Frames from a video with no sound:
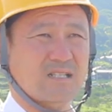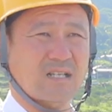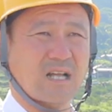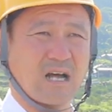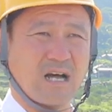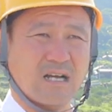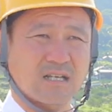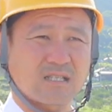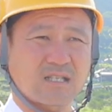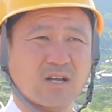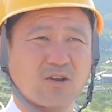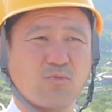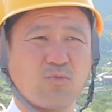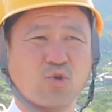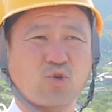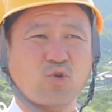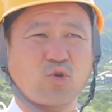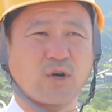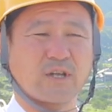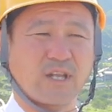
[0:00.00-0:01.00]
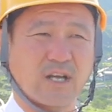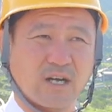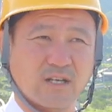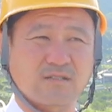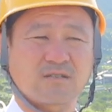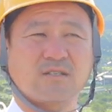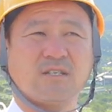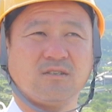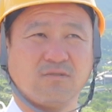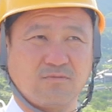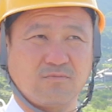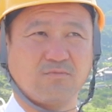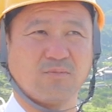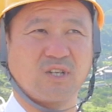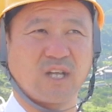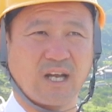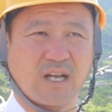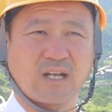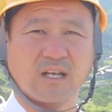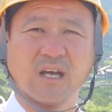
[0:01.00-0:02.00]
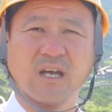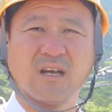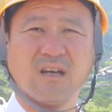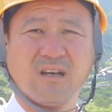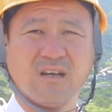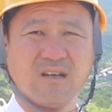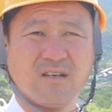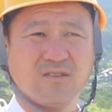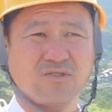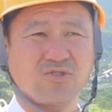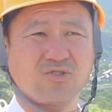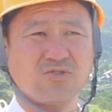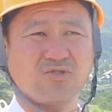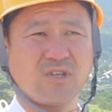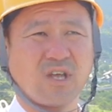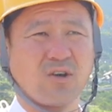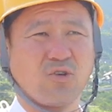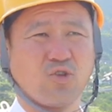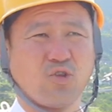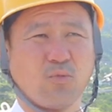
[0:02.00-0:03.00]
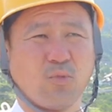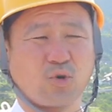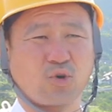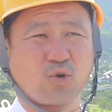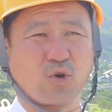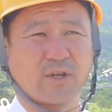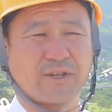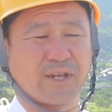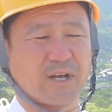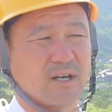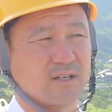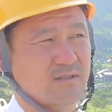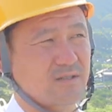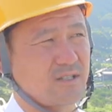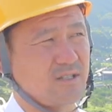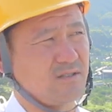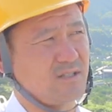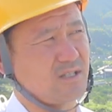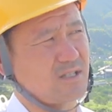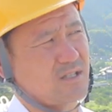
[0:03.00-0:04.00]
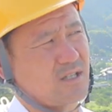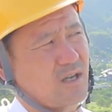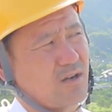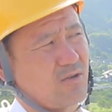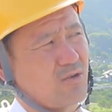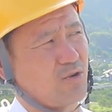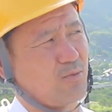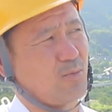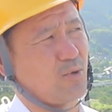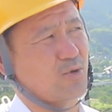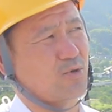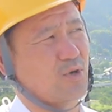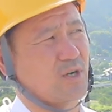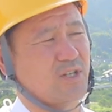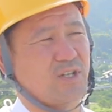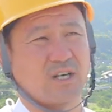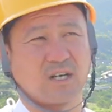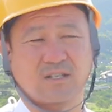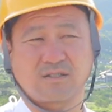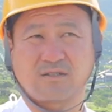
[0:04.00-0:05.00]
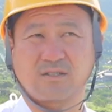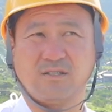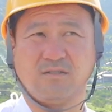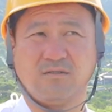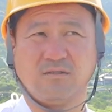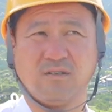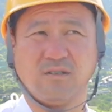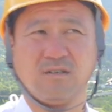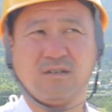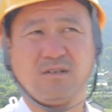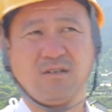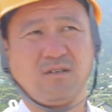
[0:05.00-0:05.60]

日明日の目標がでかすぎるみたいなね10年後の目標がでかすぎる1年後の目標がでかすぎる